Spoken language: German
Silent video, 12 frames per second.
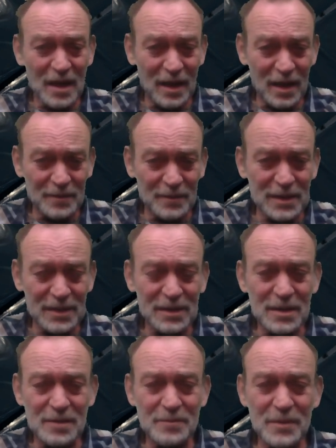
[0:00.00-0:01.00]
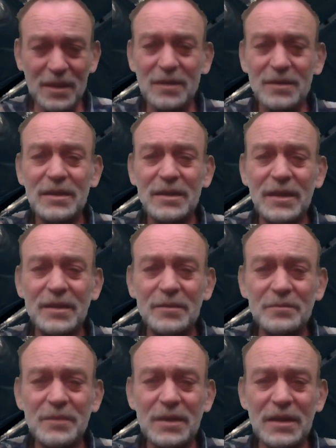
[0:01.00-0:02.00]
Aber man hat
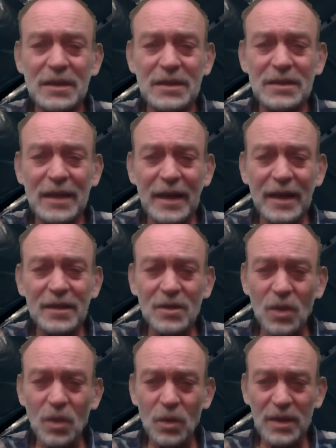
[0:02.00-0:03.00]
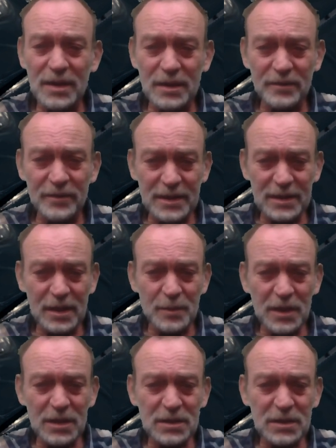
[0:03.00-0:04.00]
ihm äh, die Rechnung ohne den Wirt
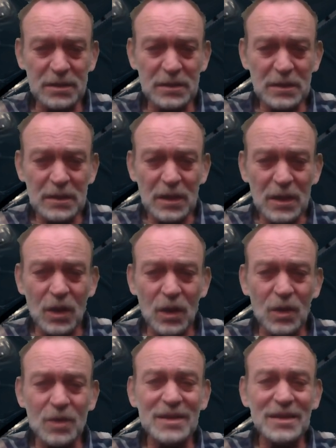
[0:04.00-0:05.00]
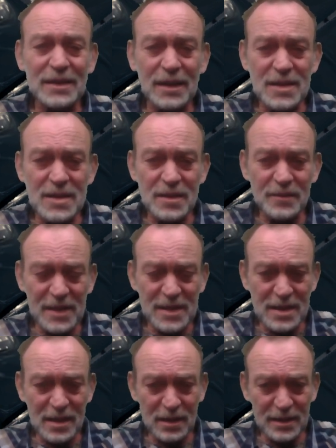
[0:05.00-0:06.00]
gemacht und das wird
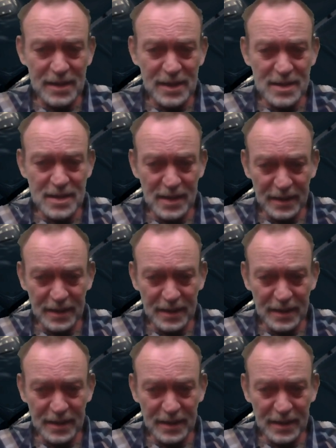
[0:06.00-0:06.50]
sich halt jetzt